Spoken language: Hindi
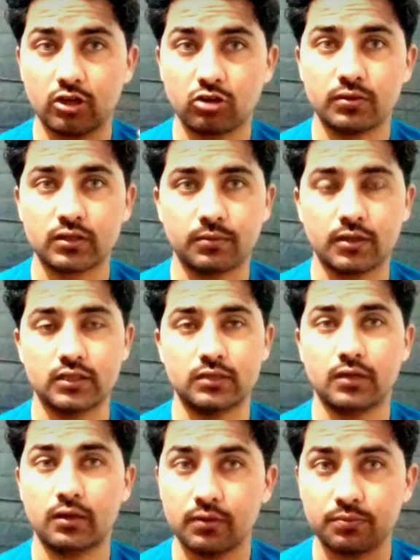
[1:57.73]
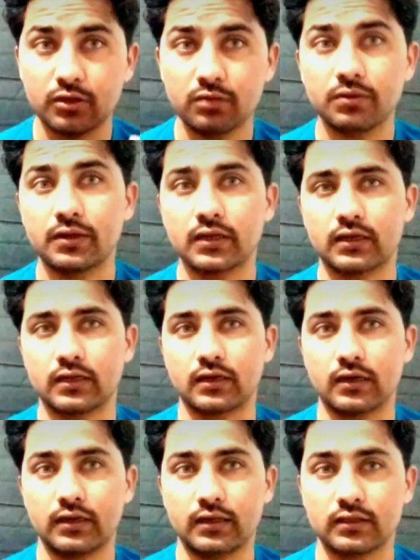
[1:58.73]
डॉक्यूमेंट हमारे जमे हमें पिल भी मेडिकल की
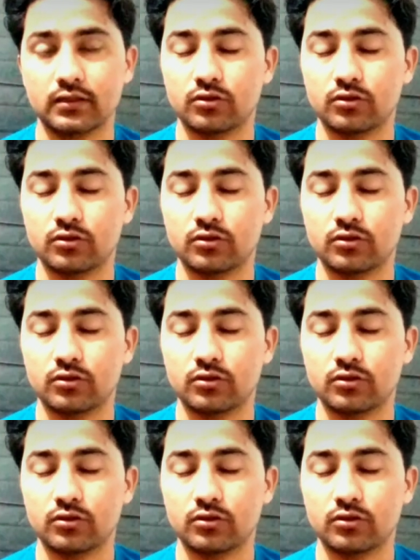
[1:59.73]
काम नहीं